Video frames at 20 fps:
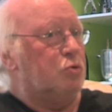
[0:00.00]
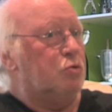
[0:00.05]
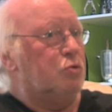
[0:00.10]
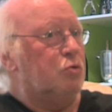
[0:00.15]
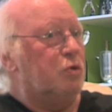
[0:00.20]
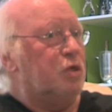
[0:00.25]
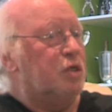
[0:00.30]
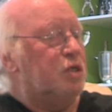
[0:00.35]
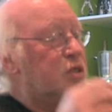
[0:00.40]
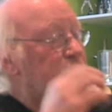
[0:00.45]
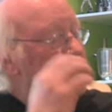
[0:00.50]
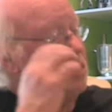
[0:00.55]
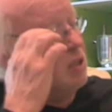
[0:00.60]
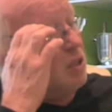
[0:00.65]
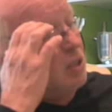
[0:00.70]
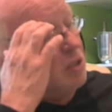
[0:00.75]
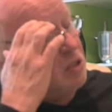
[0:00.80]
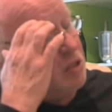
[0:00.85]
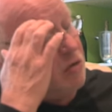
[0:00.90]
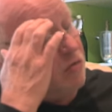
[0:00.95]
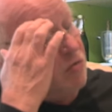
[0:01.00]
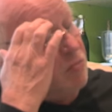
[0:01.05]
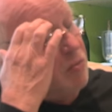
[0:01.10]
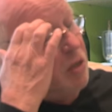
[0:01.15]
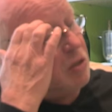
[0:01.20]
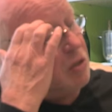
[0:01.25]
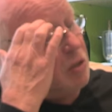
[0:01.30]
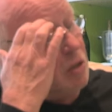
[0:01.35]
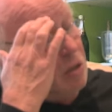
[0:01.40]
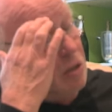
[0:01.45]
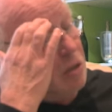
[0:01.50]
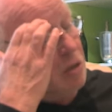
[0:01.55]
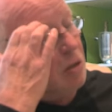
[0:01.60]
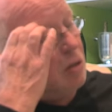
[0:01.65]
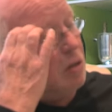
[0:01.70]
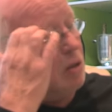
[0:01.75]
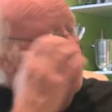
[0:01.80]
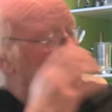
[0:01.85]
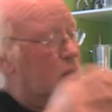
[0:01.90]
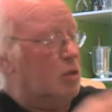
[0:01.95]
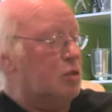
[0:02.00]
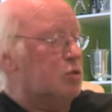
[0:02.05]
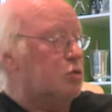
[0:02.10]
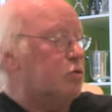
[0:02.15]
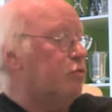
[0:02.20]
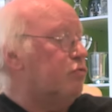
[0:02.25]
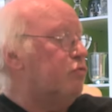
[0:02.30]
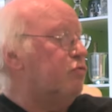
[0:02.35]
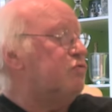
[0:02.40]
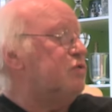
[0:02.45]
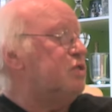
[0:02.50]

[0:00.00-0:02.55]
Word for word: De Hélis et à Gervais Martel qu'est-ce que vous